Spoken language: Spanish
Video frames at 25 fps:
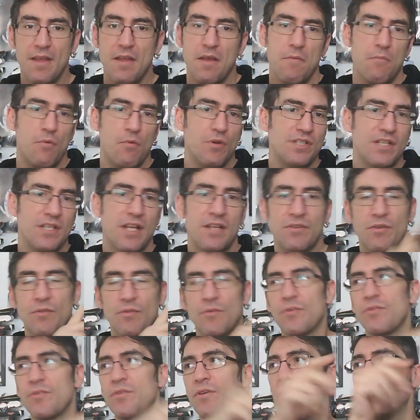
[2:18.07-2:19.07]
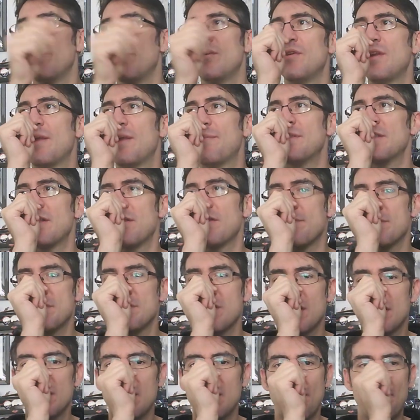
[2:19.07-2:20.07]
Pues ser la introducción, la presentación de
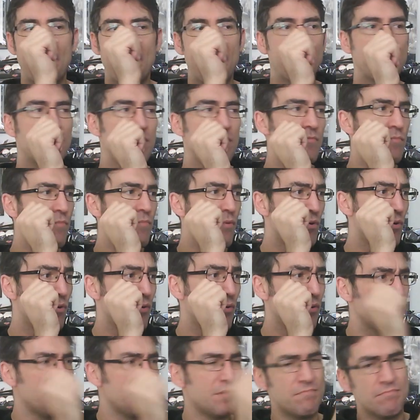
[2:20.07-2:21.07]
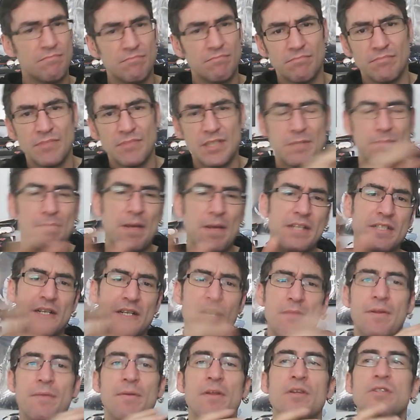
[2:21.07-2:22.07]
personajes te aparezcan un poco dispersas en el
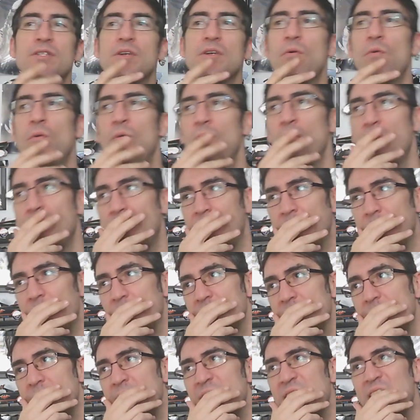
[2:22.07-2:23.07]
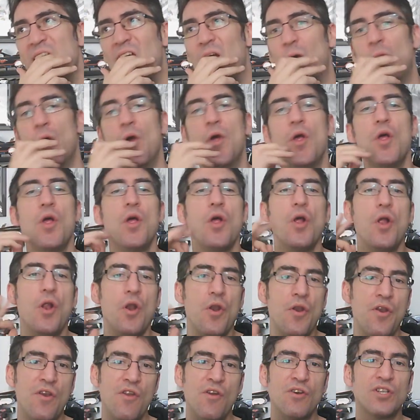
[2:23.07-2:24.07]
primero y el segundo para que puedas meter algo.
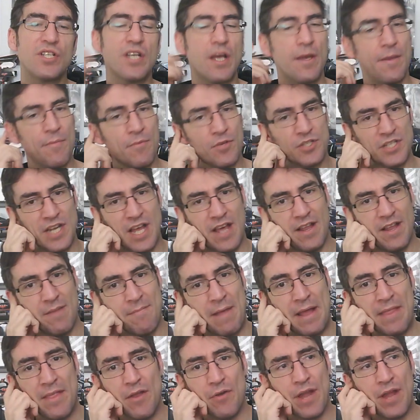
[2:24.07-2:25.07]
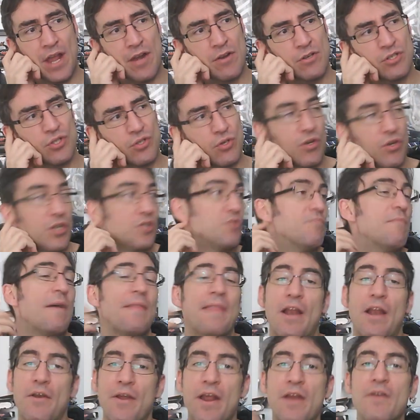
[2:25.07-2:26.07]
No sabemos nada del mandaloriano, solo que es un
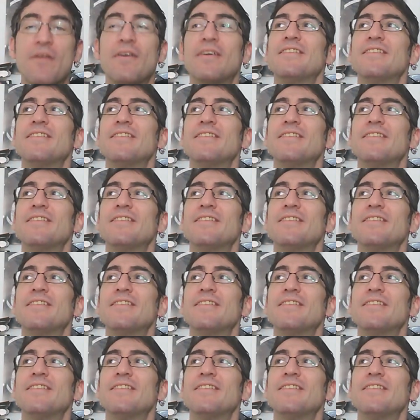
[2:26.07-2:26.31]
mandaloriano.